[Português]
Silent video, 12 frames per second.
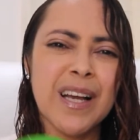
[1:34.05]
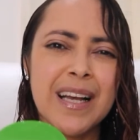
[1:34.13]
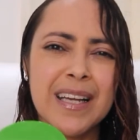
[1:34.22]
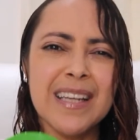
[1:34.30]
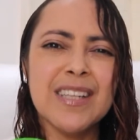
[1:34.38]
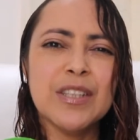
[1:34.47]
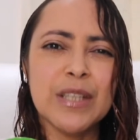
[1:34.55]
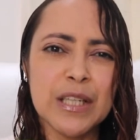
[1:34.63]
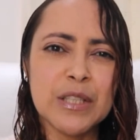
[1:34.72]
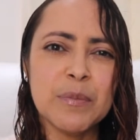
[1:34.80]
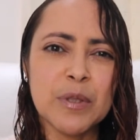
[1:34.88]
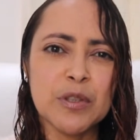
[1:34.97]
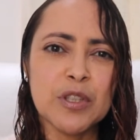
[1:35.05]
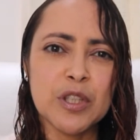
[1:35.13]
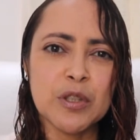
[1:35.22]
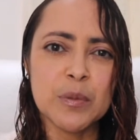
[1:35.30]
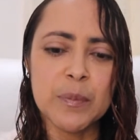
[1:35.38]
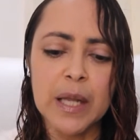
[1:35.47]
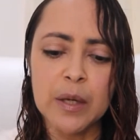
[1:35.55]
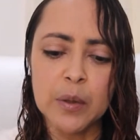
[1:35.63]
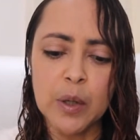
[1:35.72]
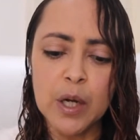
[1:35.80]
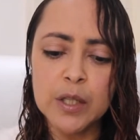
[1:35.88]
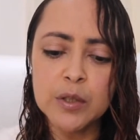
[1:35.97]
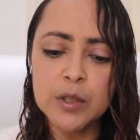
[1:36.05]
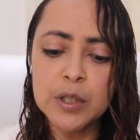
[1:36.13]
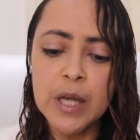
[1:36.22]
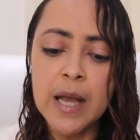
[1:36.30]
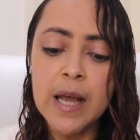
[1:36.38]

aqueles 3 minutinhos milagrosos.